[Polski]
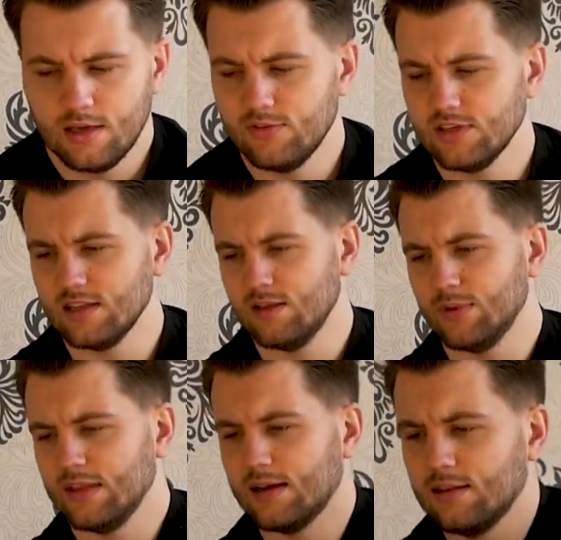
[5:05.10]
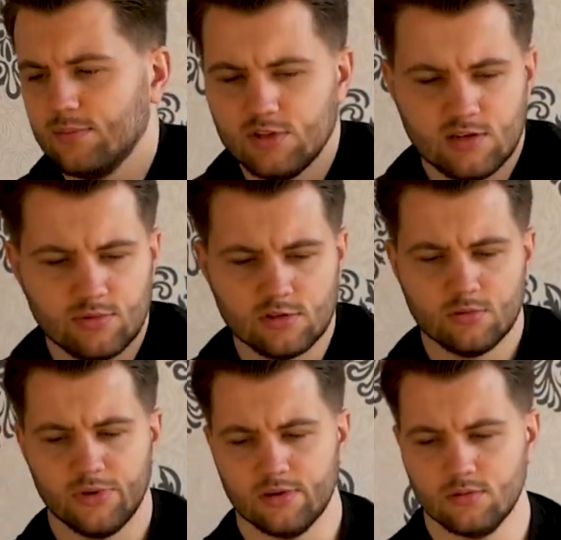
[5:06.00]
Wszystkie te petardy będziemy
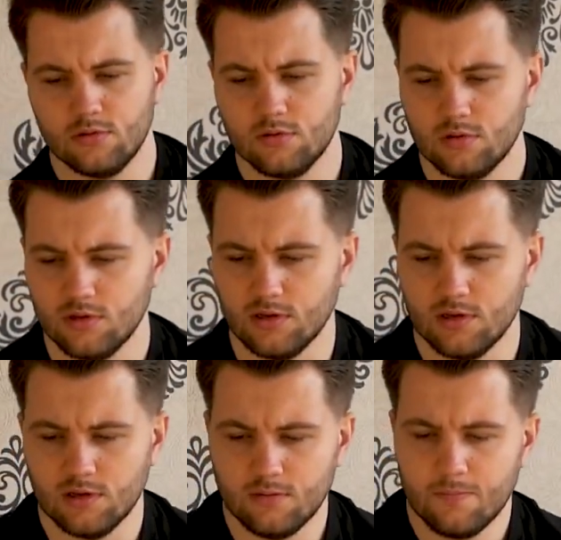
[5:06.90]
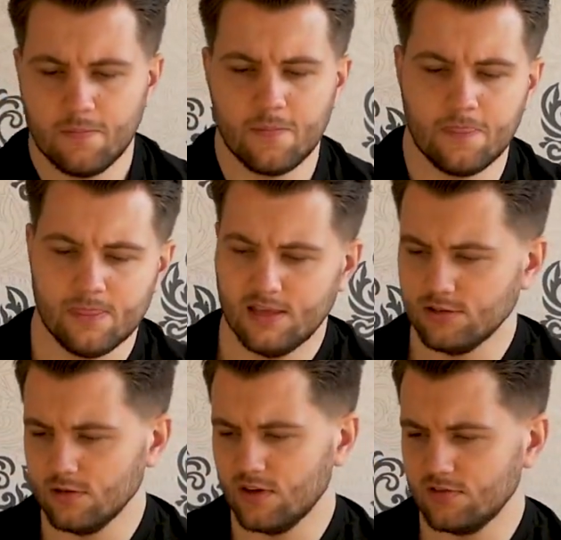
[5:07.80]
sobie e,
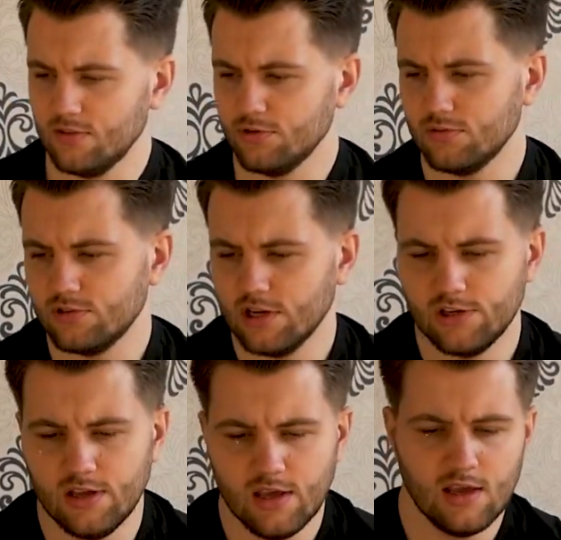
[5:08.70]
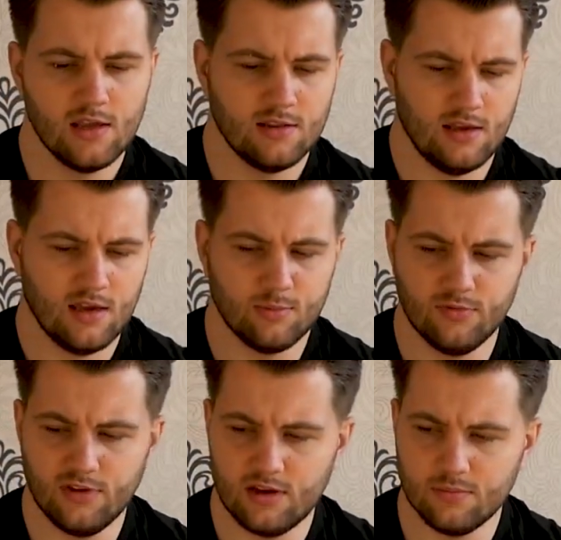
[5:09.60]
testować w najbliższym czasie. Tak jak
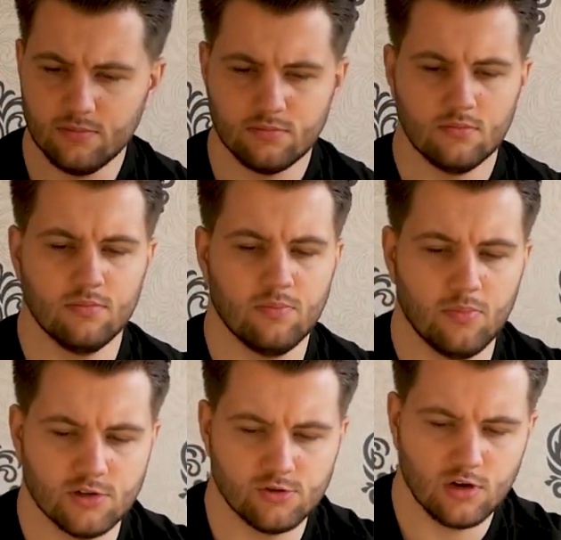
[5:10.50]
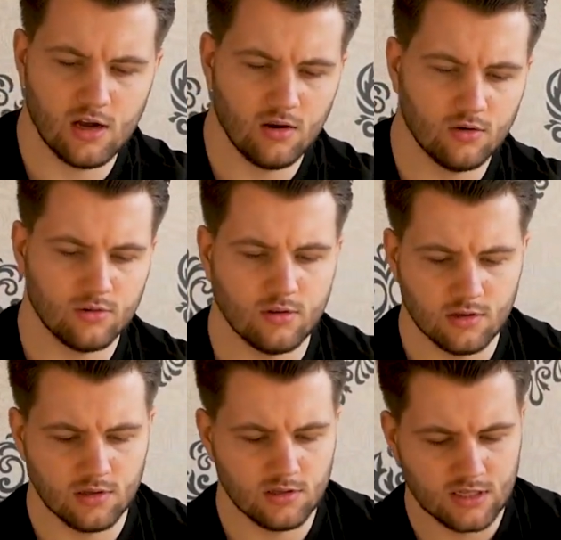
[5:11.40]
mówiłem, paczucha od
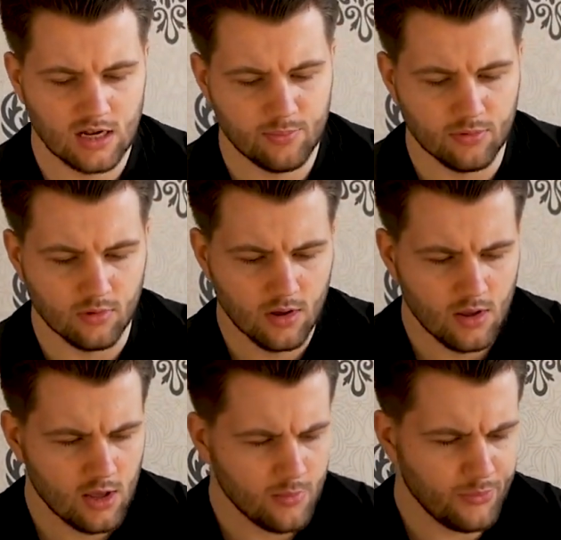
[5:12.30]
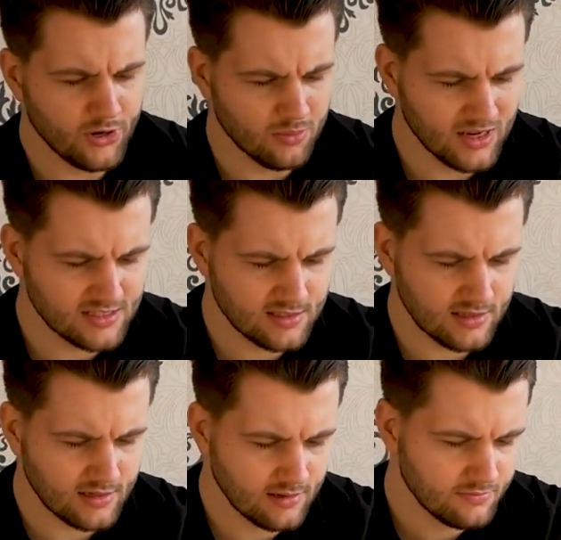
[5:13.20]
e, sklepu
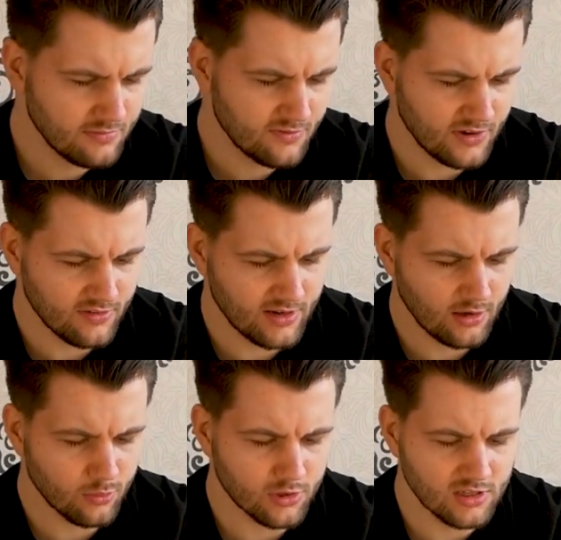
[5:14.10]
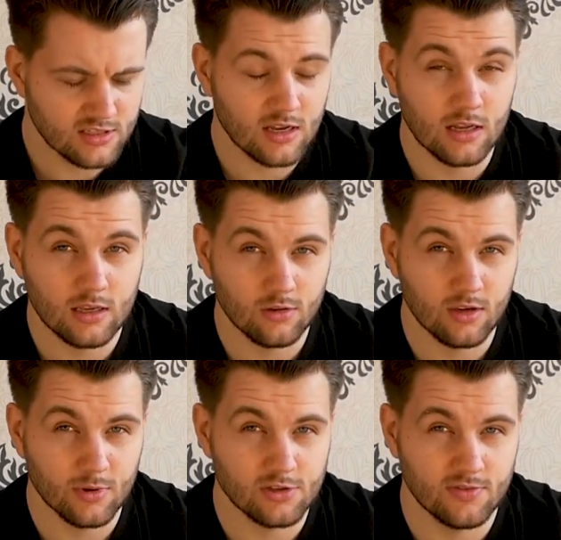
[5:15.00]
Pyromaster, fajerwerki oborniska, link do
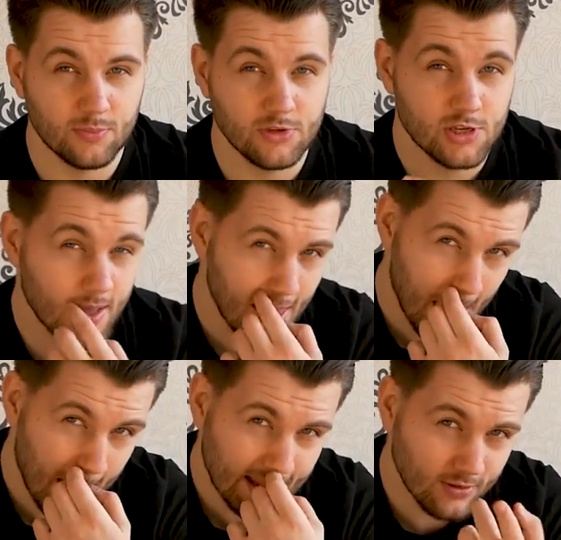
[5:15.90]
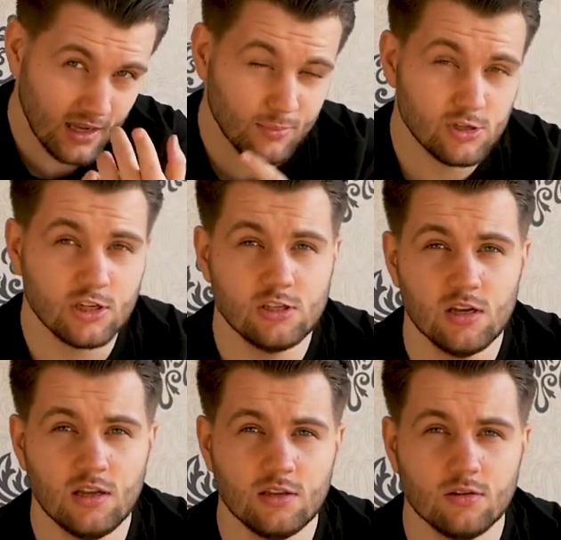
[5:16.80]
nich macie w opisie. No i jakbyście
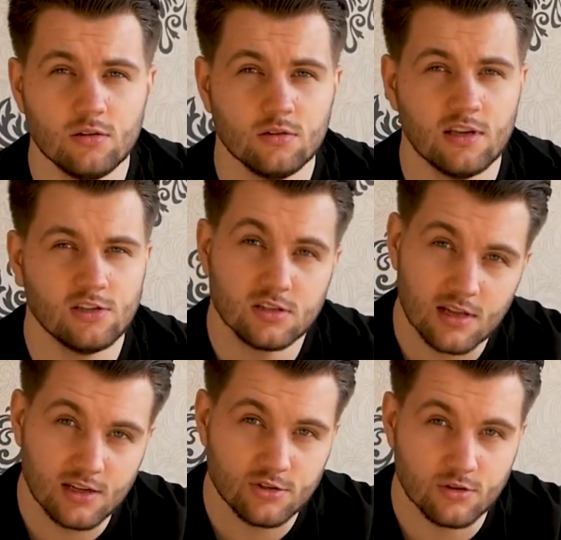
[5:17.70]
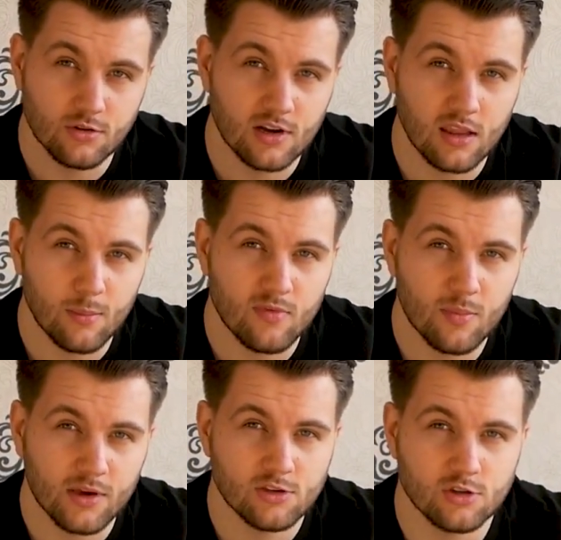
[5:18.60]
chcieli, to dajcie znać, to ogarniemy
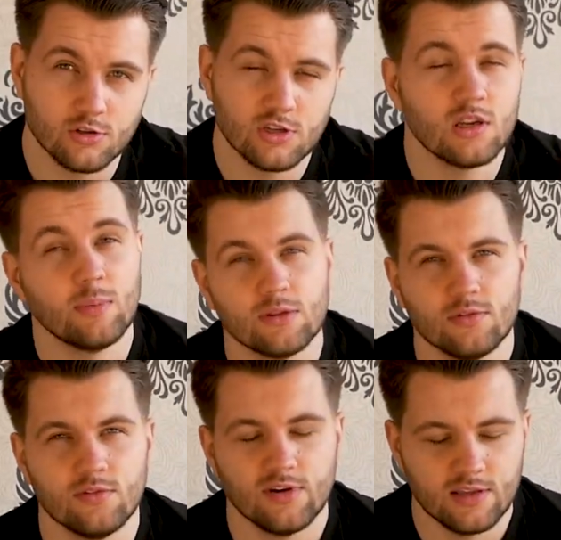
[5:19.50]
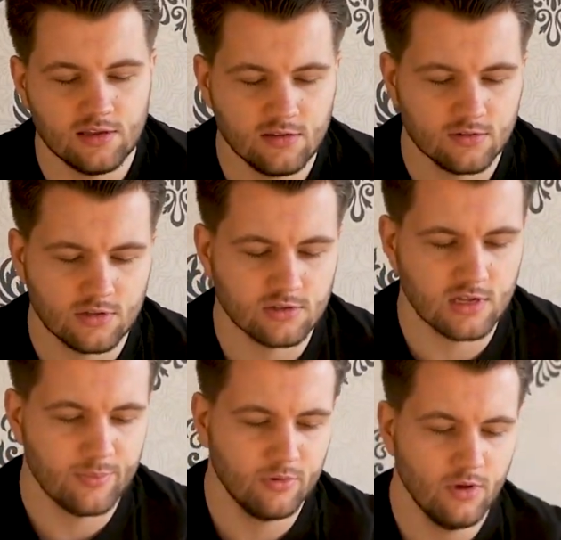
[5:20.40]
Wam jakiś kodzik rabatowy fajny do tego
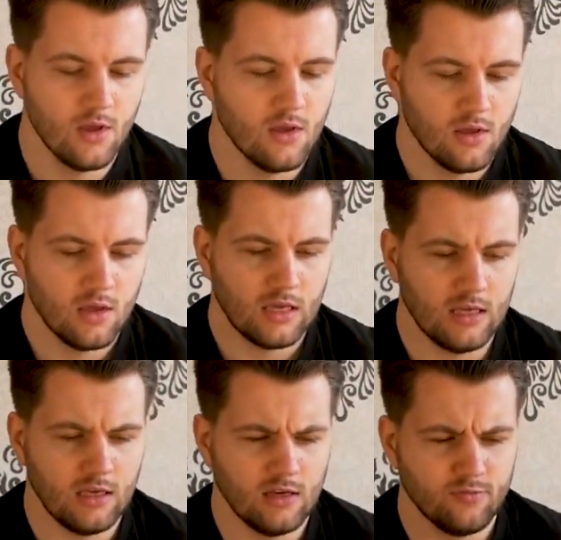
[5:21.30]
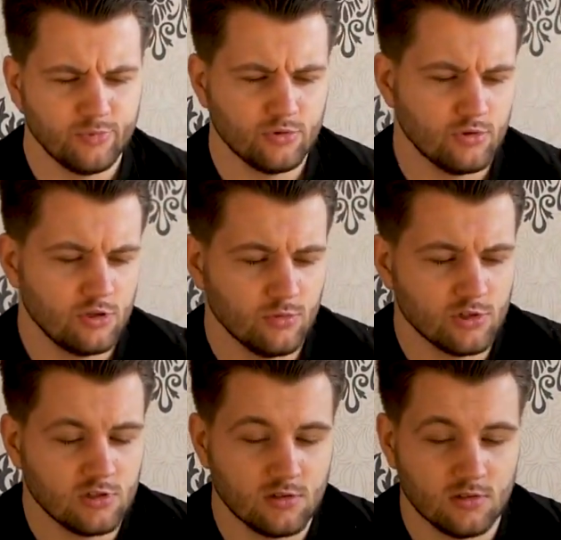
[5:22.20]
sklepu i w przyszłości
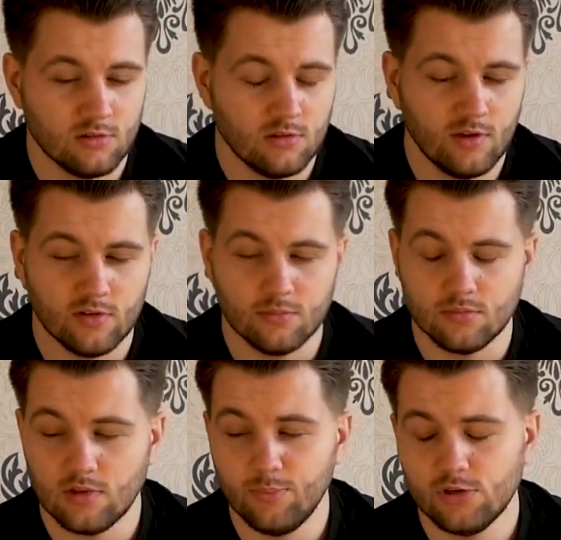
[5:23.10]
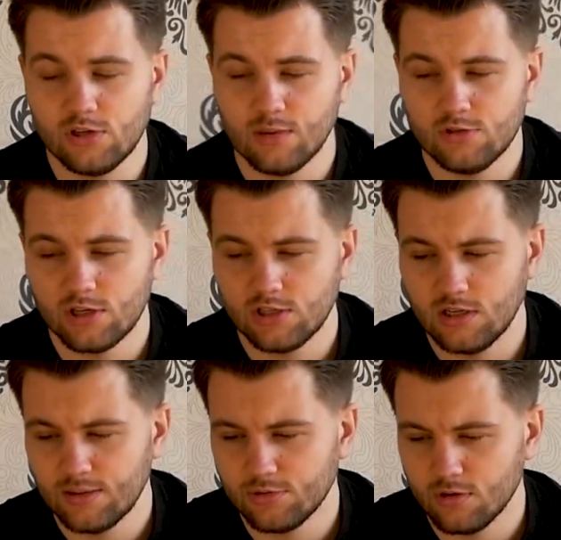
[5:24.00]
może, nie wiem, napiszcie jakbyście
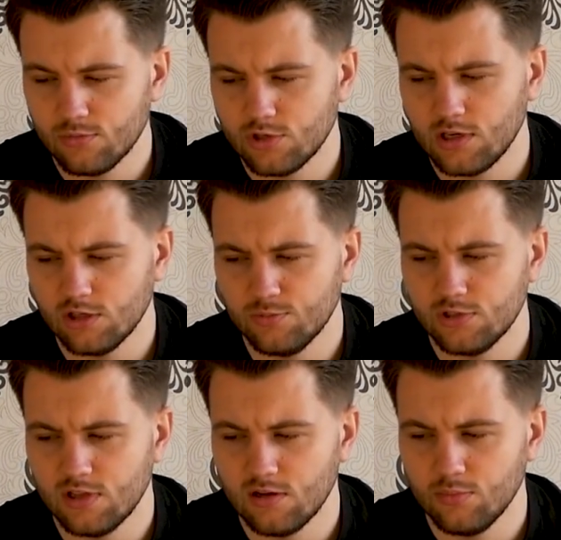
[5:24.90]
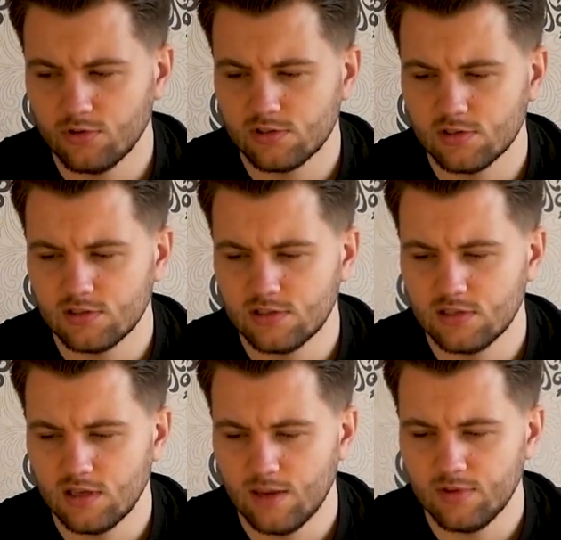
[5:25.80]
chcieli na przykład może jakieś mystery boxy
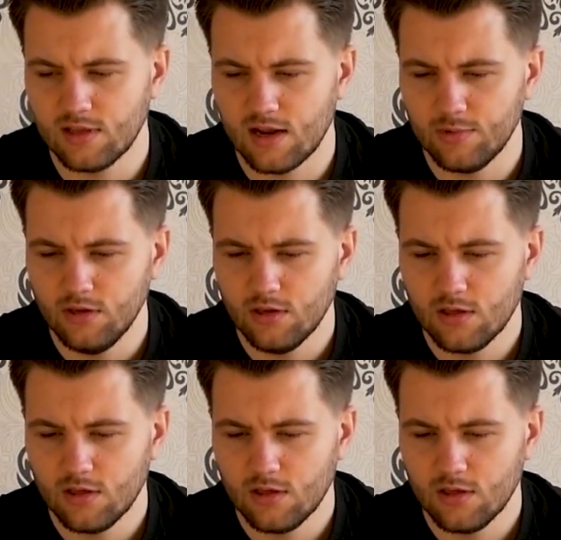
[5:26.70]
z emiterami.